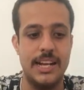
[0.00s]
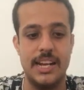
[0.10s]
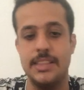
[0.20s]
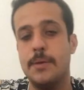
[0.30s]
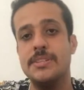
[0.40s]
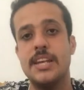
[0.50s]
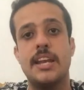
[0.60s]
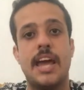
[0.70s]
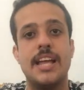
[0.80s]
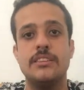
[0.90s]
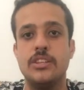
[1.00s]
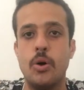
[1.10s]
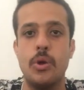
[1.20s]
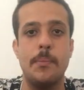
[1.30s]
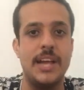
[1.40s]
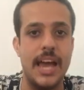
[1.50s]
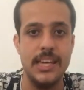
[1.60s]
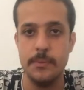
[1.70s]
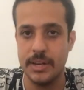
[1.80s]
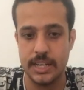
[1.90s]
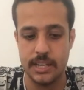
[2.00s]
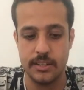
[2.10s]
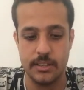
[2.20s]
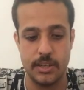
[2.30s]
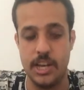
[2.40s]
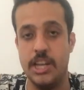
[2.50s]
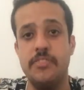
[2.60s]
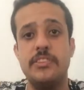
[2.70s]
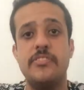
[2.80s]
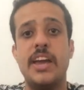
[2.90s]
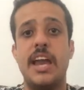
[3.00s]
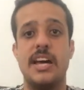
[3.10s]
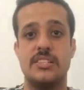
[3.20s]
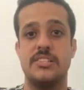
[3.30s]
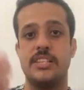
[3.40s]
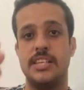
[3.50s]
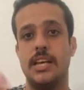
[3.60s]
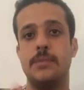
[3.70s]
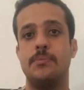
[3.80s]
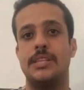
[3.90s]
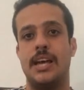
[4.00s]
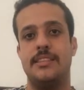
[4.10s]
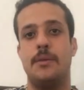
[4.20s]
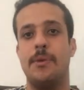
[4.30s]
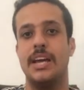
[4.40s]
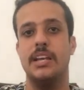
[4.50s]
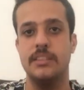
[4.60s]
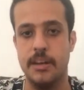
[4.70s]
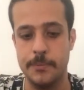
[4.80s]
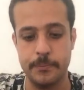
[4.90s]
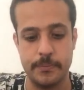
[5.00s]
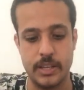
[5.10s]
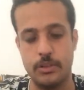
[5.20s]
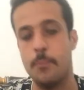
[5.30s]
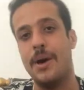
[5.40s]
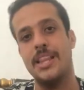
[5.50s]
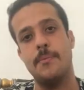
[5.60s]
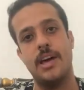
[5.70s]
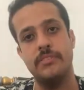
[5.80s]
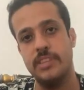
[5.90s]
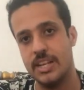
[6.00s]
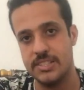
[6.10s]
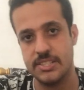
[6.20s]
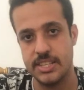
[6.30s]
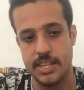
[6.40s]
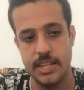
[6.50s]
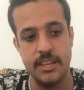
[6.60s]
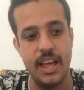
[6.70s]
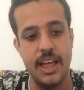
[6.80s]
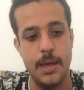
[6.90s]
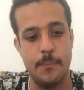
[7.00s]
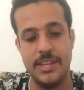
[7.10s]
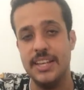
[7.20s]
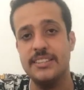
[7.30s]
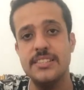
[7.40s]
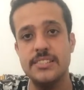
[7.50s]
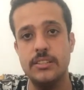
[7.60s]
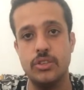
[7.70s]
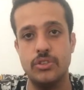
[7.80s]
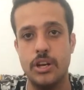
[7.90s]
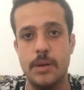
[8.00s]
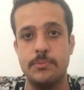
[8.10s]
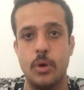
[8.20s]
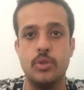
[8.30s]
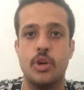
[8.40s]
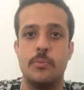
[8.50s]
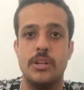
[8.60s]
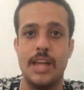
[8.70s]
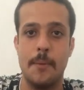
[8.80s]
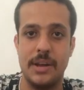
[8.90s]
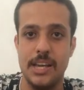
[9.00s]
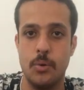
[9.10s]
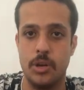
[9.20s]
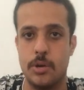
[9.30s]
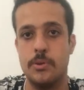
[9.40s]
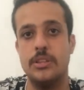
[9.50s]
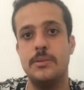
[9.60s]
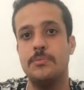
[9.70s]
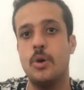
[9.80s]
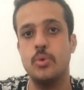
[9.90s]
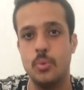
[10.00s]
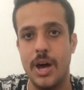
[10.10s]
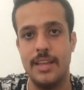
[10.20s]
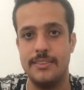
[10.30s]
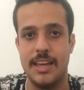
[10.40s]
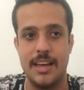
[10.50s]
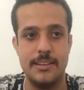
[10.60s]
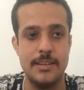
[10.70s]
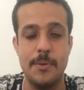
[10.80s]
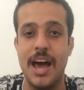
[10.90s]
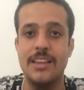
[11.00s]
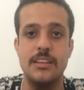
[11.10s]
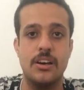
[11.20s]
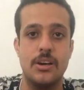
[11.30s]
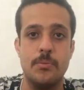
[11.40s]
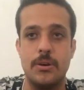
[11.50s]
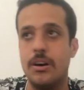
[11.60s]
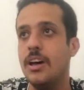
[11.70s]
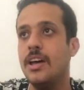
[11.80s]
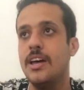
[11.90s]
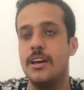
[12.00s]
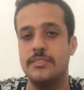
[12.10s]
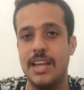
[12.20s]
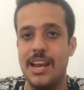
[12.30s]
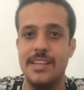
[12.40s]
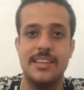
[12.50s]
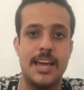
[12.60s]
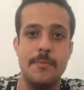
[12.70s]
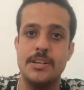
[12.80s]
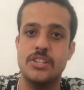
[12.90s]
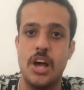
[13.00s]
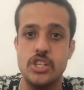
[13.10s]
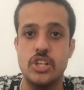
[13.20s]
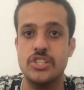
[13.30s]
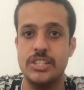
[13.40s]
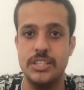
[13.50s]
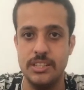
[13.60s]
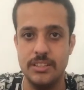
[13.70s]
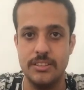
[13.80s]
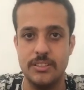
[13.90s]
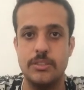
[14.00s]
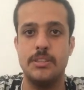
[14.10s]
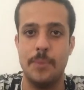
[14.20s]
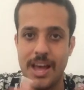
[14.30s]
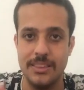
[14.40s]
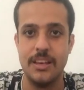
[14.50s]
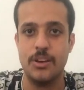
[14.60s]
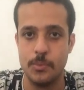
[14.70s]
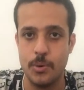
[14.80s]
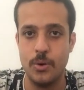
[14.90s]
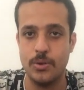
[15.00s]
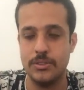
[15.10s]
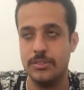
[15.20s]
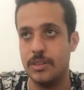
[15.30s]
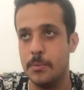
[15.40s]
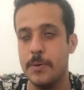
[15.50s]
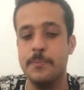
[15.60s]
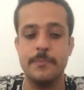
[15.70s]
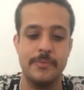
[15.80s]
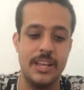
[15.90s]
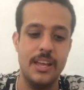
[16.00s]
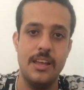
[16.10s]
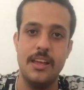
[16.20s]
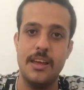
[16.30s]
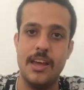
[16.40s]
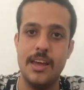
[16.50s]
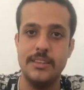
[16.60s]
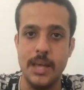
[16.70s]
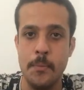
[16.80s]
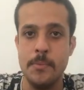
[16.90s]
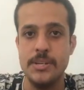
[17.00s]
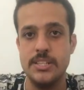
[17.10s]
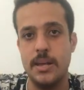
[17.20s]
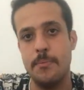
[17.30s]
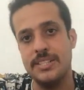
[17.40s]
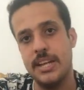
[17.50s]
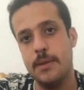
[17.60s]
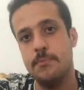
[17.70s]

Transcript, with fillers: انت مثلا خدت دوره من اي مكان عرفت فيها الاساسيات بتاعه المجال ده طب بعد ما عرفت الاساسيات محتاج تنزل تتدرب تاخد خبرات عمليه والخبرات دي بتاخد وقت يعني يبقى عندك خبره 3 5 10 سنين تبقى عندك خبرات تمام آه، تعمل مثلا